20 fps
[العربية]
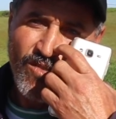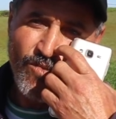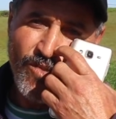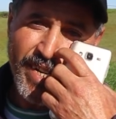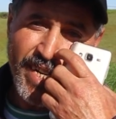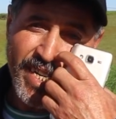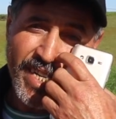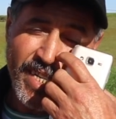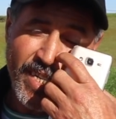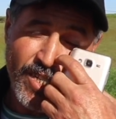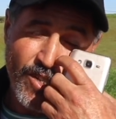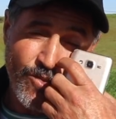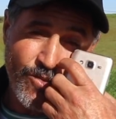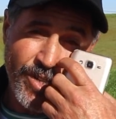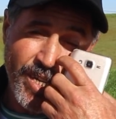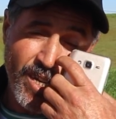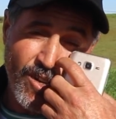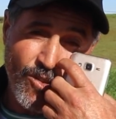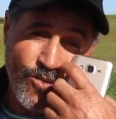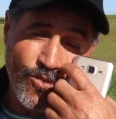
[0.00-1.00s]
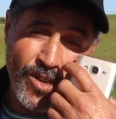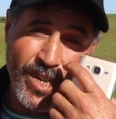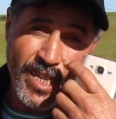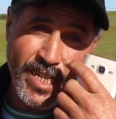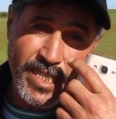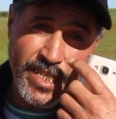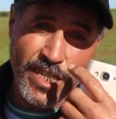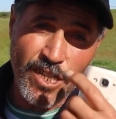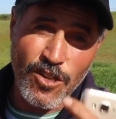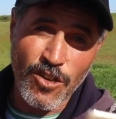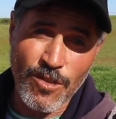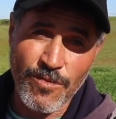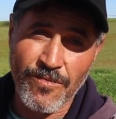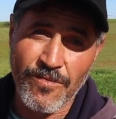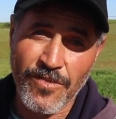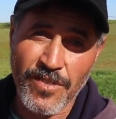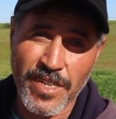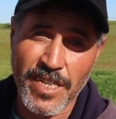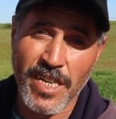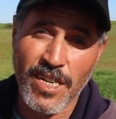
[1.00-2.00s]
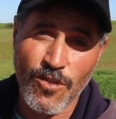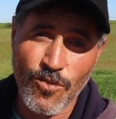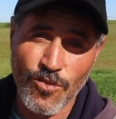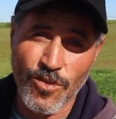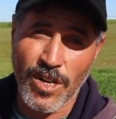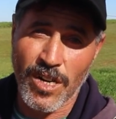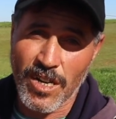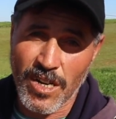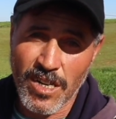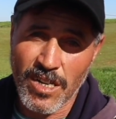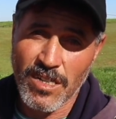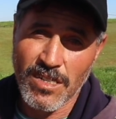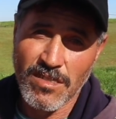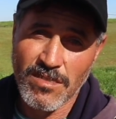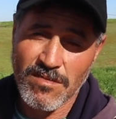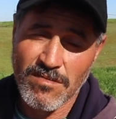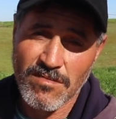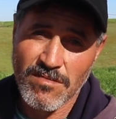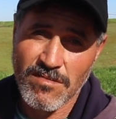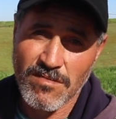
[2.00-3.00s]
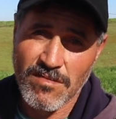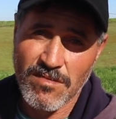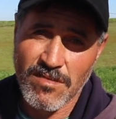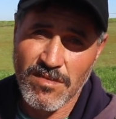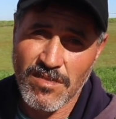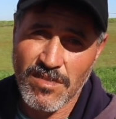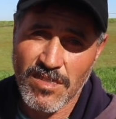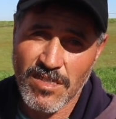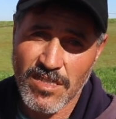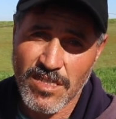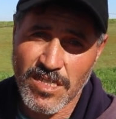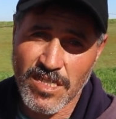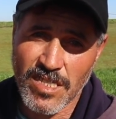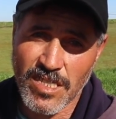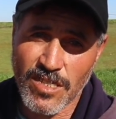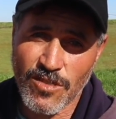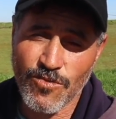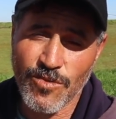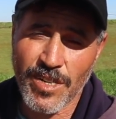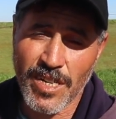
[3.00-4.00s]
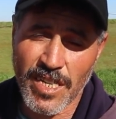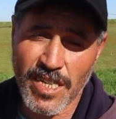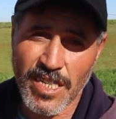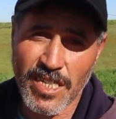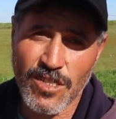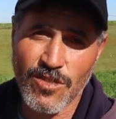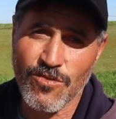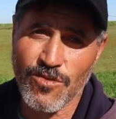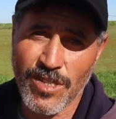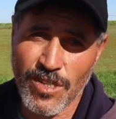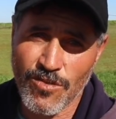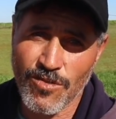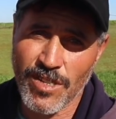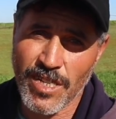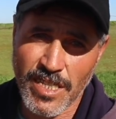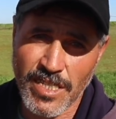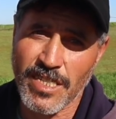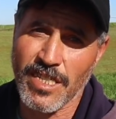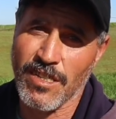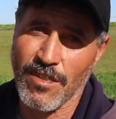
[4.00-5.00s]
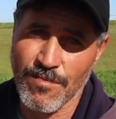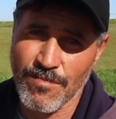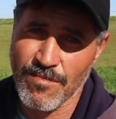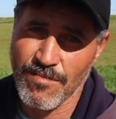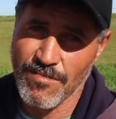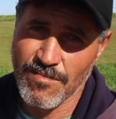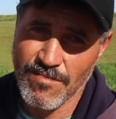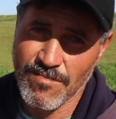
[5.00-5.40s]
ولكن شكون هو اللي قتلهم فينا هو سكت ورينا شكون هو اللي قتلهم